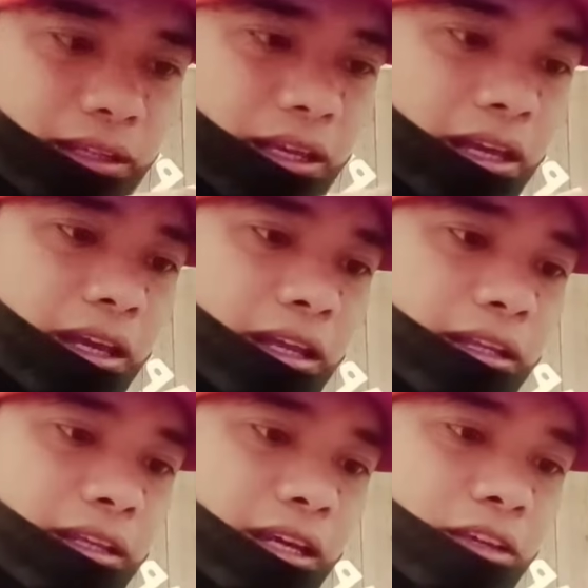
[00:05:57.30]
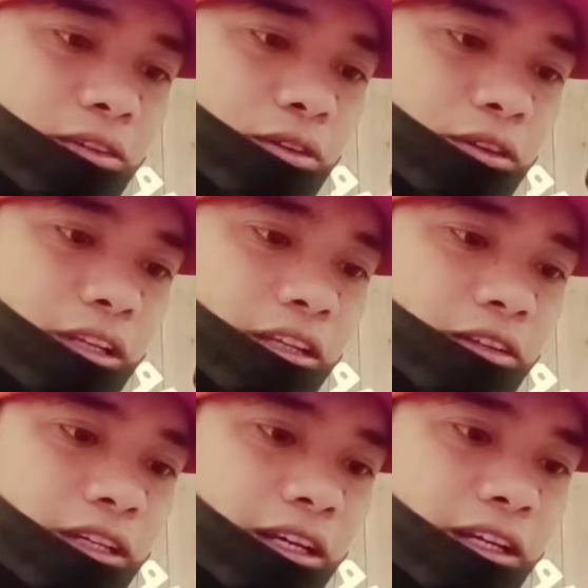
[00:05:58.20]
ayan yan yung
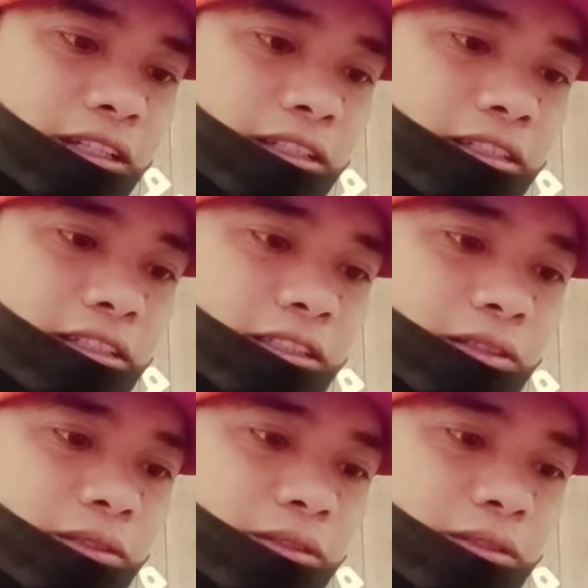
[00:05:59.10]
tornilyo nya so